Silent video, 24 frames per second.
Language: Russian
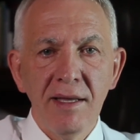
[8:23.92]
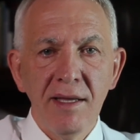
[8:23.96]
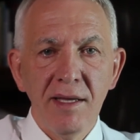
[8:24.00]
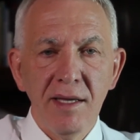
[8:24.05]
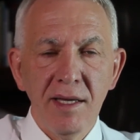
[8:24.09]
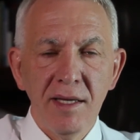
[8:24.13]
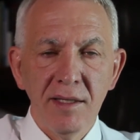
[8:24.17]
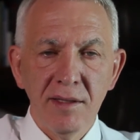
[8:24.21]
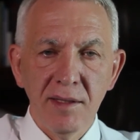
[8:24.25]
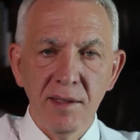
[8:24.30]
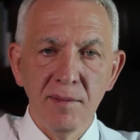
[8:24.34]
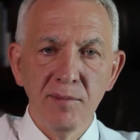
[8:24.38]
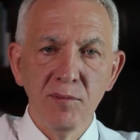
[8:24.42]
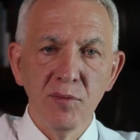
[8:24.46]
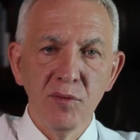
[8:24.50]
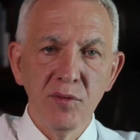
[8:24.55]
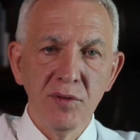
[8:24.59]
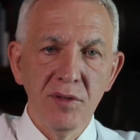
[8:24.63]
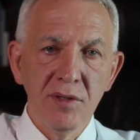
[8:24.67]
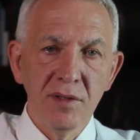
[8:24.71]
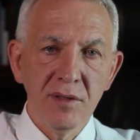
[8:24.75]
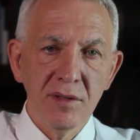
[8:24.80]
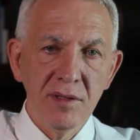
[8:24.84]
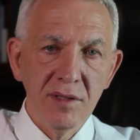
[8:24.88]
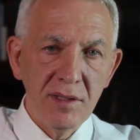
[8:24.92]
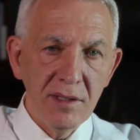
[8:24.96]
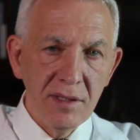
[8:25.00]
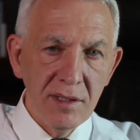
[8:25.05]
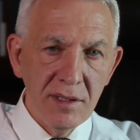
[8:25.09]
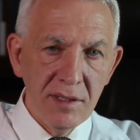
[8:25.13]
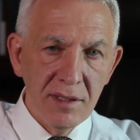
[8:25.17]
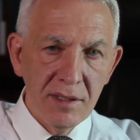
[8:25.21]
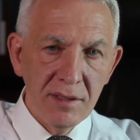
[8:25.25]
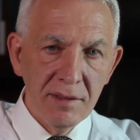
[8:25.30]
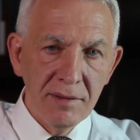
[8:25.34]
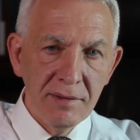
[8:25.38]
Это будет
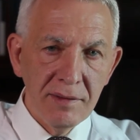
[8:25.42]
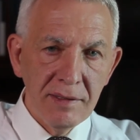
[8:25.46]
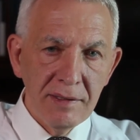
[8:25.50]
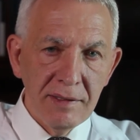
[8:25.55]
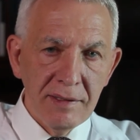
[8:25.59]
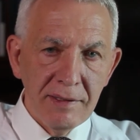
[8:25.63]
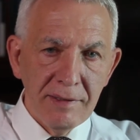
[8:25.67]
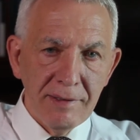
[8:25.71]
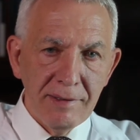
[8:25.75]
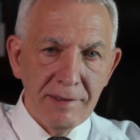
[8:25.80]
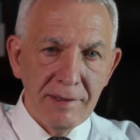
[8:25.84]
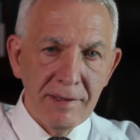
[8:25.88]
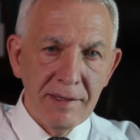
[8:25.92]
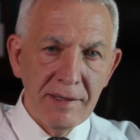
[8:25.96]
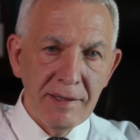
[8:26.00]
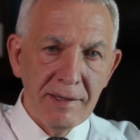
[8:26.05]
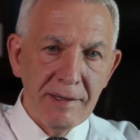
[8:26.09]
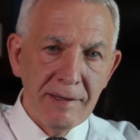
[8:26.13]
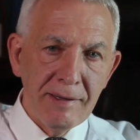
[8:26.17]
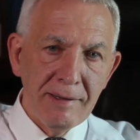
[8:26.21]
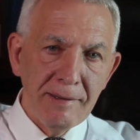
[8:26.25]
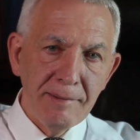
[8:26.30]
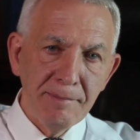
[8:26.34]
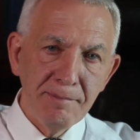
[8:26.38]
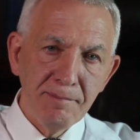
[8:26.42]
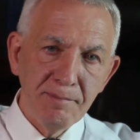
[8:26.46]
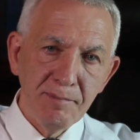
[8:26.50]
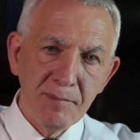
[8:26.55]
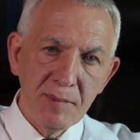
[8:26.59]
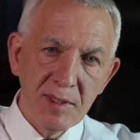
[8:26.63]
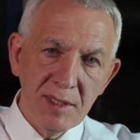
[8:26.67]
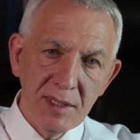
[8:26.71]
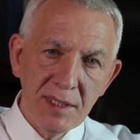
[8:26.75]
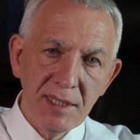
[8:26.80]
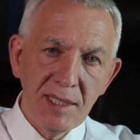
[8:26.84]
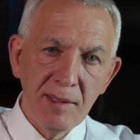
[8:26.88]
и а,
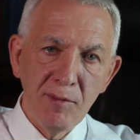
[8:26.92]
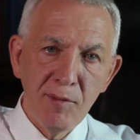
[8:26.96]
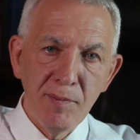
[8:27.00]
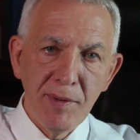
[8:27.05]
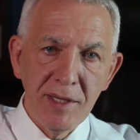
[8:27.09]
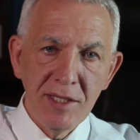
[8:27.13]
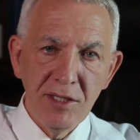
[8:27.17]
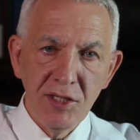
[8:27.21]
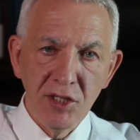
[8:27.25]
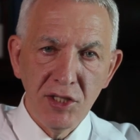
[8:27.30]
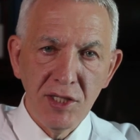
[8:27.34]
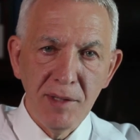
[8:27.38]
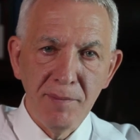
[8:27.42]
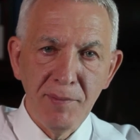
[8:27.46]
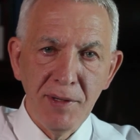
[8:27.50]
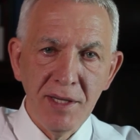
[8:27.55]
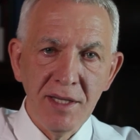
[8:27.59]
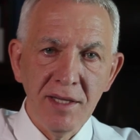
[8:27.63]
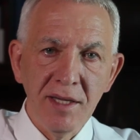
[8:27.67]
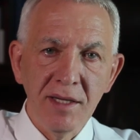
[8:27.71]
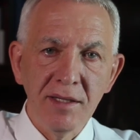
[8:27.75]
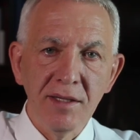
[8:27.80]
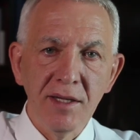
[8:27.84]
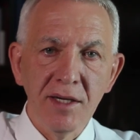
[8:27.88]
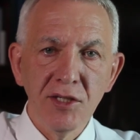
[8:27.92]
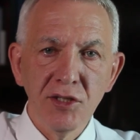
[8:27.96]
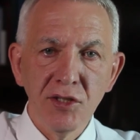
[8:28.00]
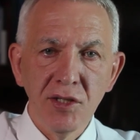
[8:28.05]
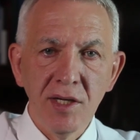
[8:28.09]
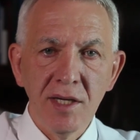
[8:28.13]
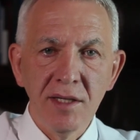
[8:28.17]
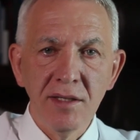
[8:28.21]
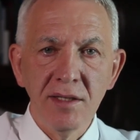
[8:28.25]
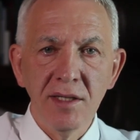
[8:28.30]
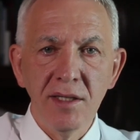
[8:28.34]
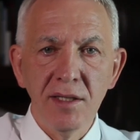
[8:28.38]
системы поддержки принятия
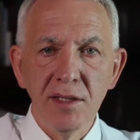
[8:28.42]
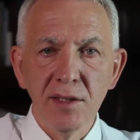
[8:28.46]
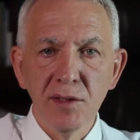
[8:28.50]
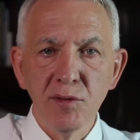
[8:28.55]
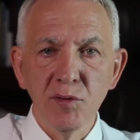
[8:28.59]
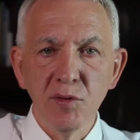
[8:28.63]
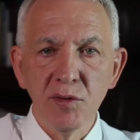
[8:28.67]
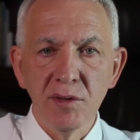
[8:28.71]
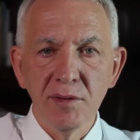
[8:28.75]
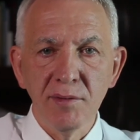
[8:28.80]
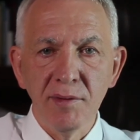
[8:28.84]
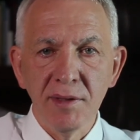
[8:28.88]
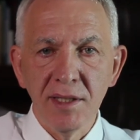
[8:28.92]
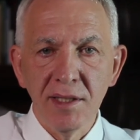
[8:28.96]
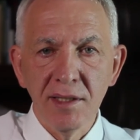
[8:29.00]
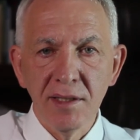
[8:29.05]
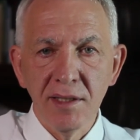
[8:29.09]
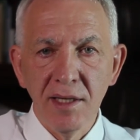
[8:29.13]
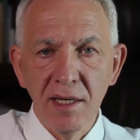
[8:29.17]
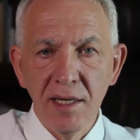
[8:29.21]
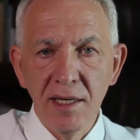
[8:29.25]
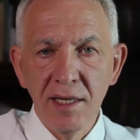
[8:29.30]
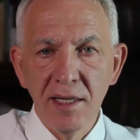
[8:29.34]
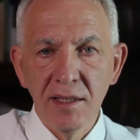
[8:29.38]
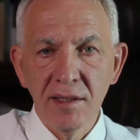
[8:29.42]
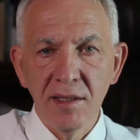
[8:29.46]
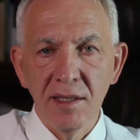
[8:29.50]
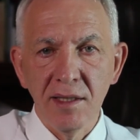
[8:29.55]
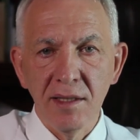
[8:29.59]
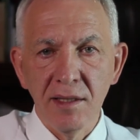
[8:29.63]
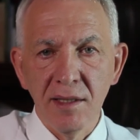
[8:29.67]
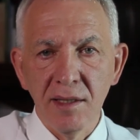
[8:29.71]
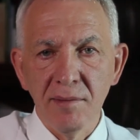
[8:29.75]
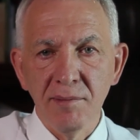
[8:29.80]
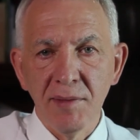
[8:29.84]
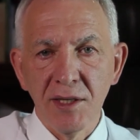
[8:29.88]
решений, искусственный интеллект
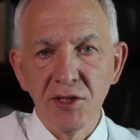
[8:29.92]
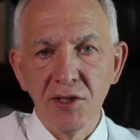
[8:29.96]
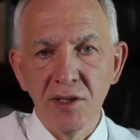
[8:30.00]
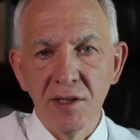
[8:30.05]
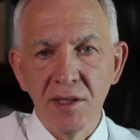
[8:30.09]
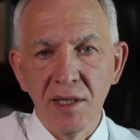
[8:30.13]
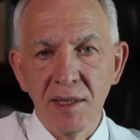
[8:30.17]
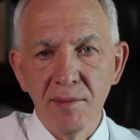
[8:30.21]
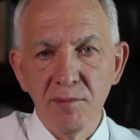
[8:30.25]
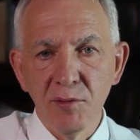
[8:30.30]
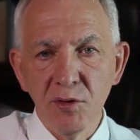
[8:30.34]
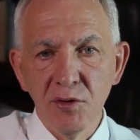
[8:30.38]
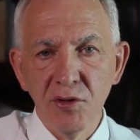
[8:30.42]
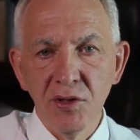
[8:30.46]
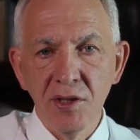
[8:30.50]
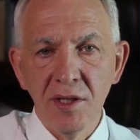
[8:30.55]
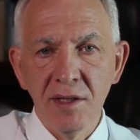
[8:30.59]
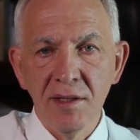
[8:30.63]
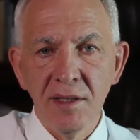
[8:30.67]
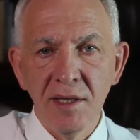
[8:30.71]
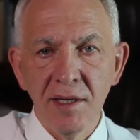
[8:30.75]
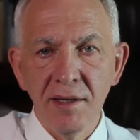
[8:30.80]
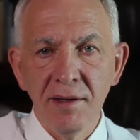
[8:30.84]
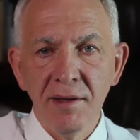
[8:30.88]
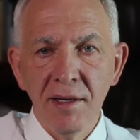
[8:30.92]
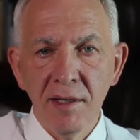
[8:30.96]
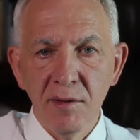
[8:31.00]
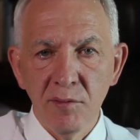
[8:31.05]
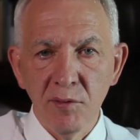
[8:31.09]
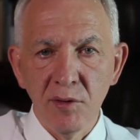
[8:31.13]
и машинное обучение.